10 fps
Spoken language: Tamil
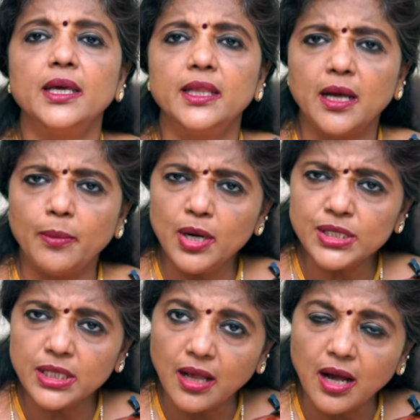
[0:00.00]
இந்த
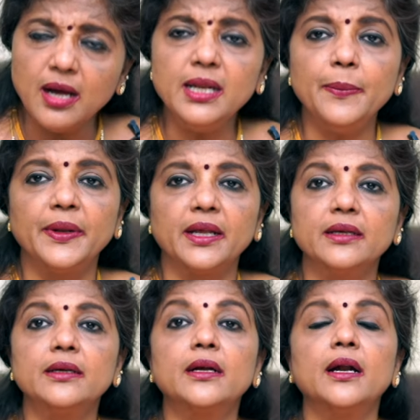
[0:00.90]
அபார்ஷன் ஆன
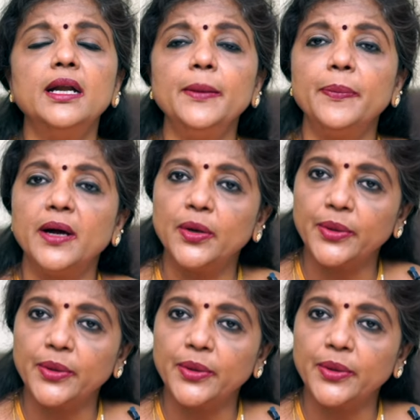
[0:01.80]
பிறகு கண்டிப்பாக